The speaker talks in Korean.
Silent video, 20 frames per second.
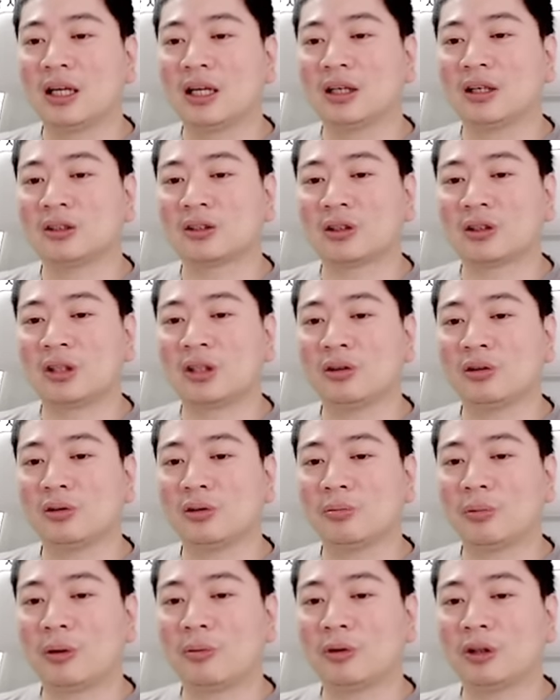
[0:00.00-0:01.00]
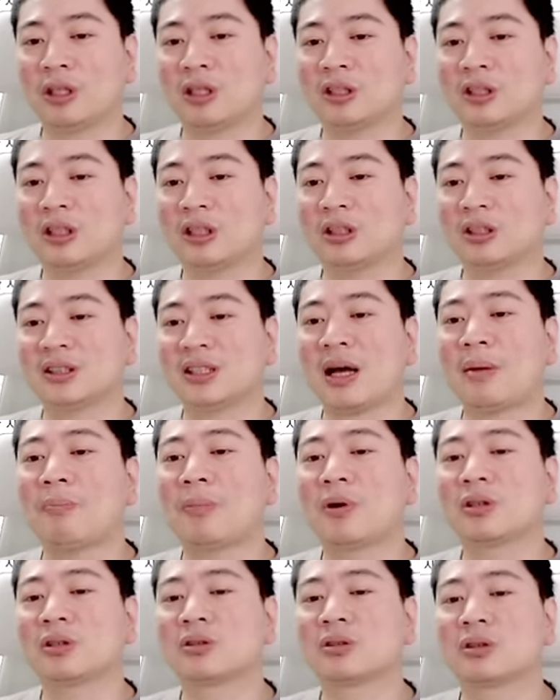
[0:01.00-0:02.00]
그래서 팅그룹 매물 대신
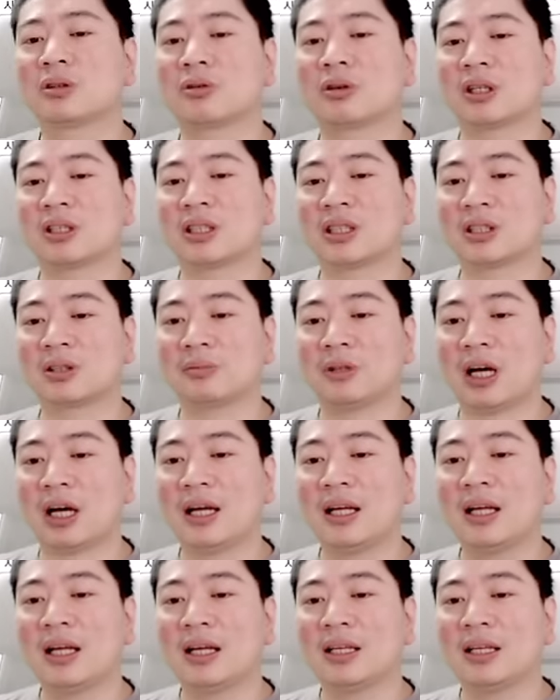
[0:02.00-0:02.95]
3번 쓰셔도 괜찮습니다.